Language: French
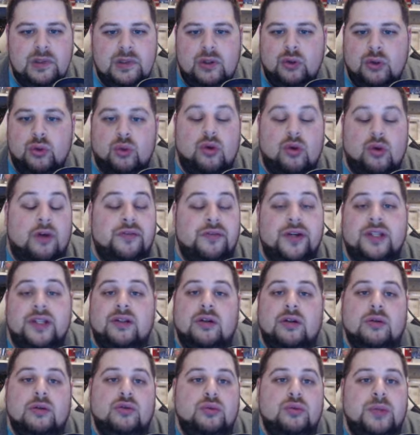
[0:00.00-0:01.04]
Donc en fait,
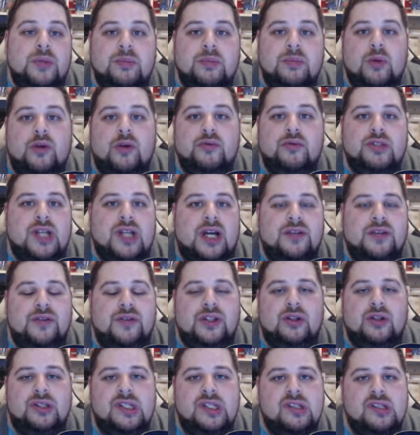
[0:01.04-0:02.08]
euh, tout bêtement, vous arrivez
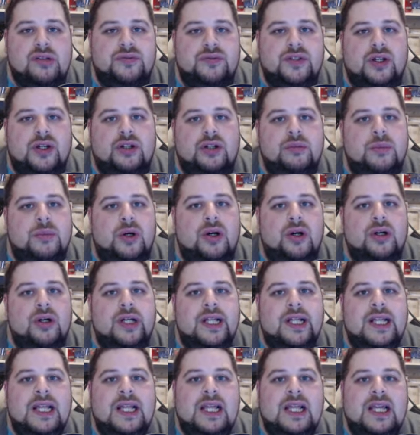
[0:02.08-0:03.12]
dans des environnements
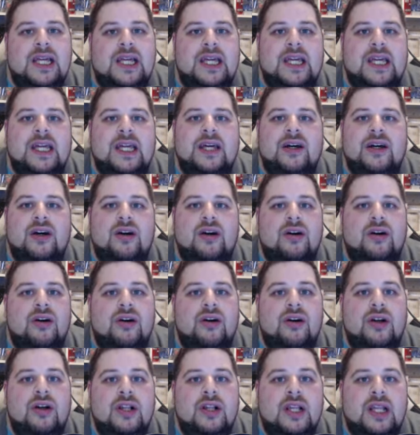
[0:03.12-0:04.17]
et,
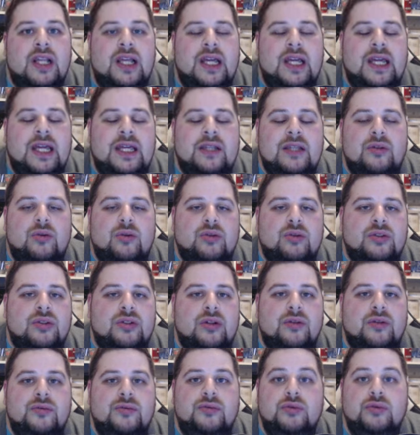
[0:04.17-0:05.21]
euh, et donc
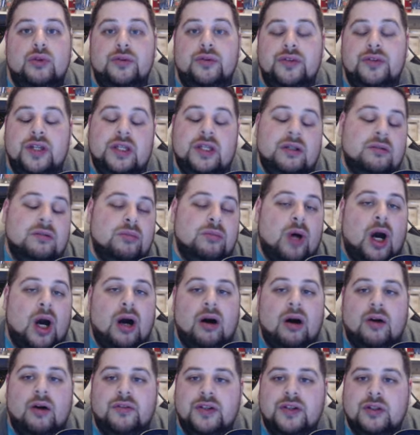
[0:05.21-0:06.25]
euh, vous devez
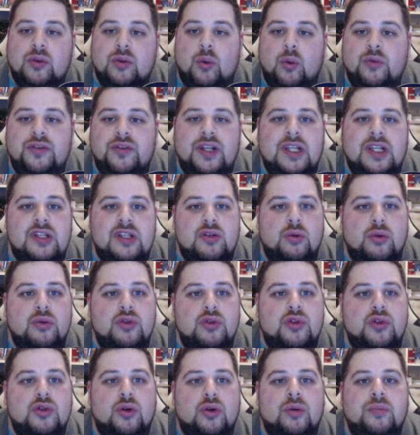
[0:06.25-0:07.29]
bah, en fait trouver les
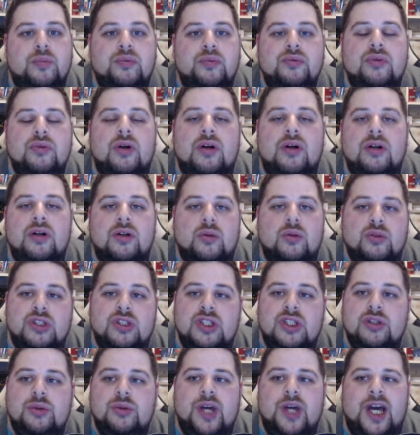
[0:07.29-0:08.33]
solutions pour
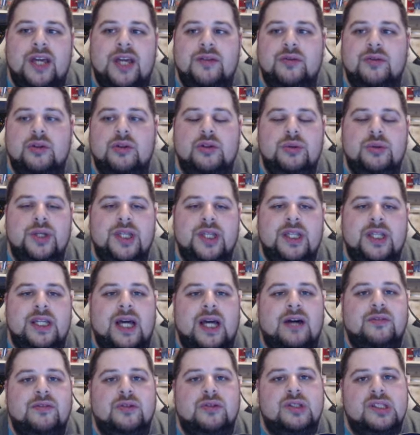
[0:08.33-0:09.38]
continuer à évoluer et
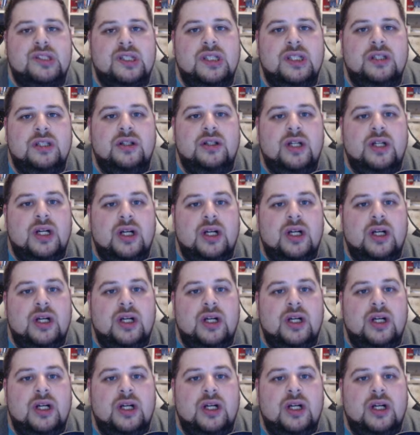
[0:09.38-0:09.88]
avancer.